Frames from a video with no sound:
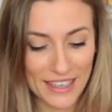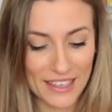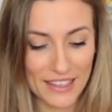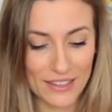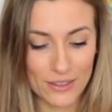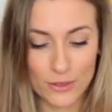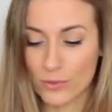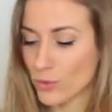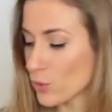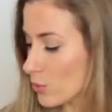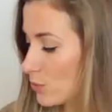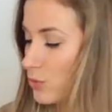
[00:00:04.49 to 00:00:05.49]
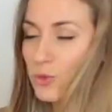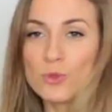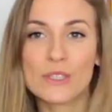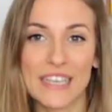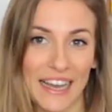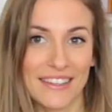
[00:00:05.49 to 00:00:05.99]
Et euh, au vu
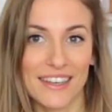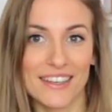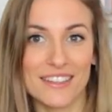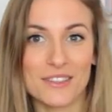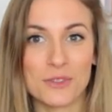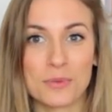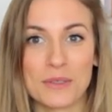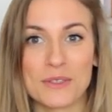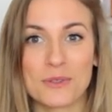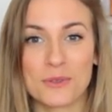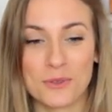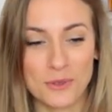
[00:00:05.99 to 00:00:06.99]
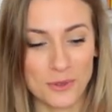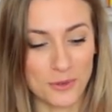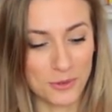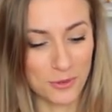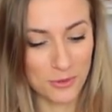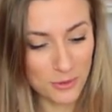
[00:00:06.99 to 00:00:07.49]
du cadre, je pense que vous
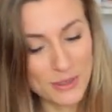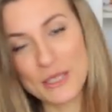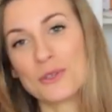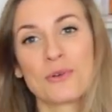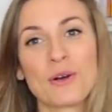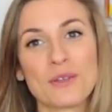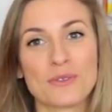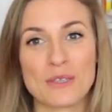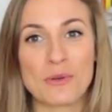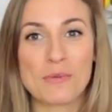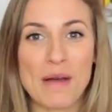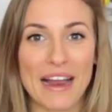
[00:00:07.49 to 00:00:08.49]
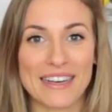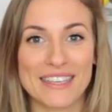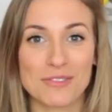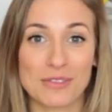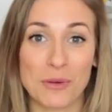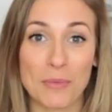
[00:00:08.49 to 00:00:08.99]
vous doutez de quoi nous allons parler,
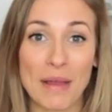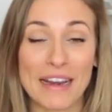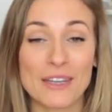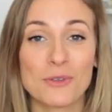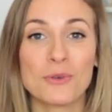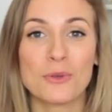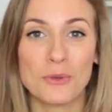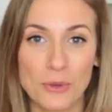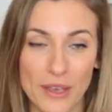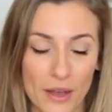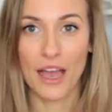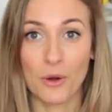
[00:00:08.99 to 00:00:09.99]
Nous allons parler de yoga.